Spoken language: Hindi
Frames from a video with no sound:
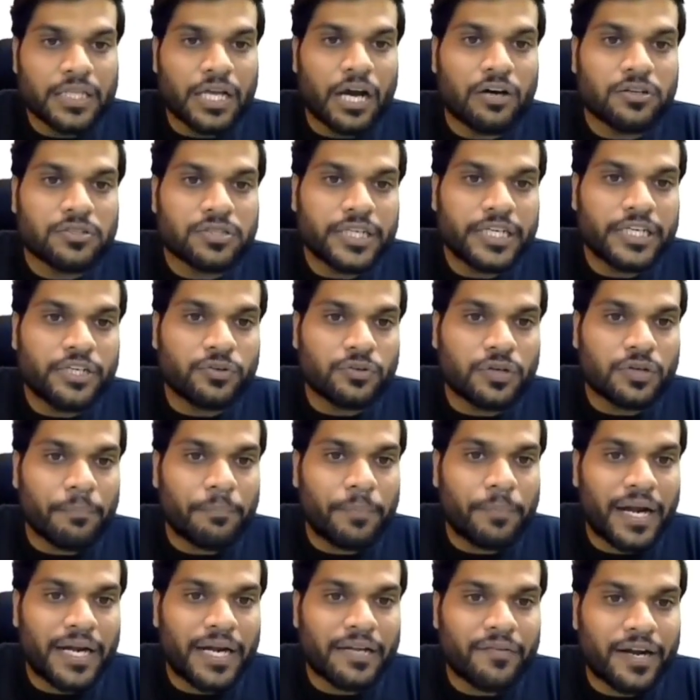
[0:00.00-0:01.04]
थाउजेंड इंटू
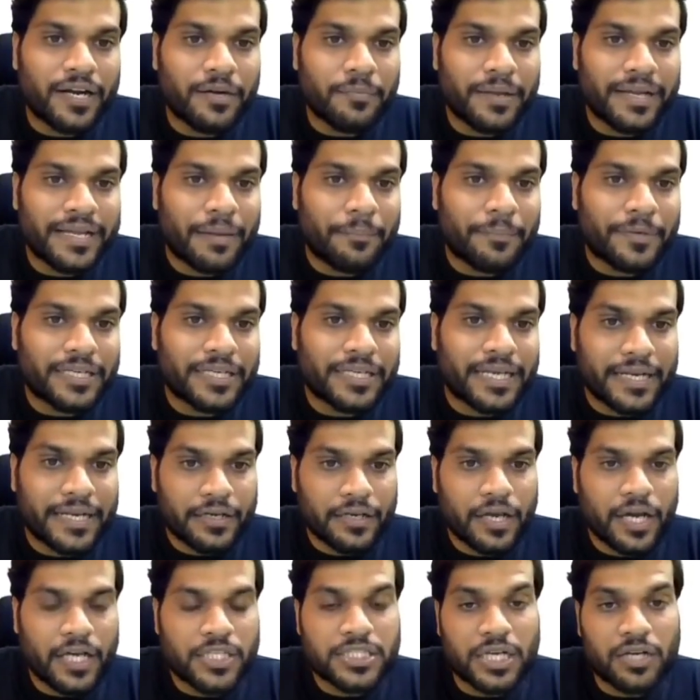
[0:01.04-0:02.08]
कप्पा डिवाइड बाई कैपिटल
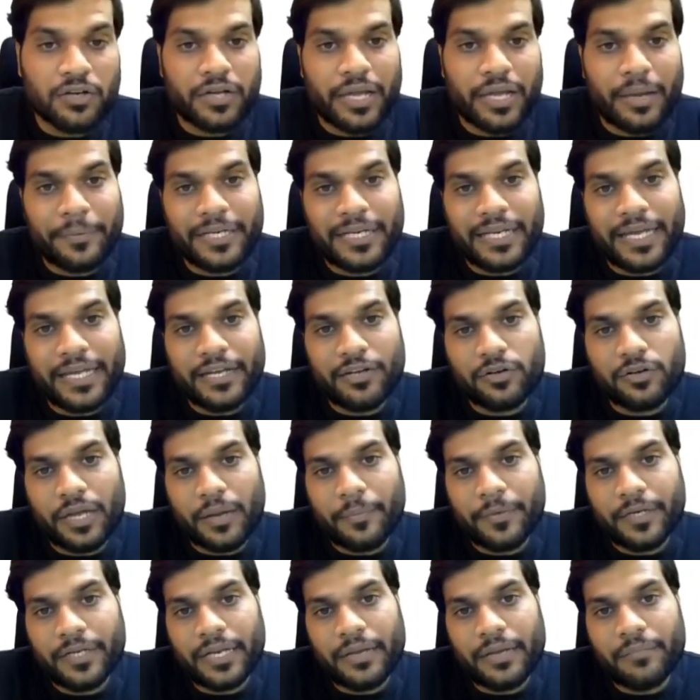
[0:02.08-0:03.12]
एन अच्छा कैपिटल एन और
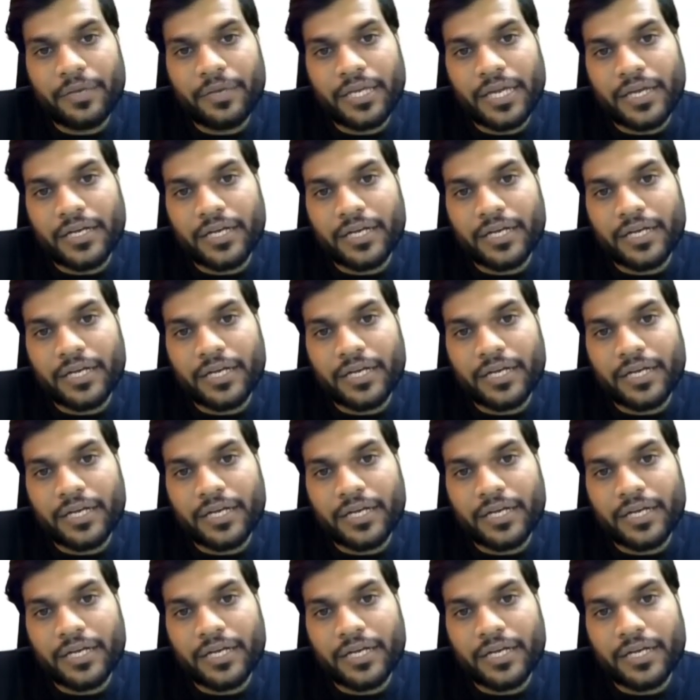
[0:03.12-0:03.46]
कैपिटल एम में क्या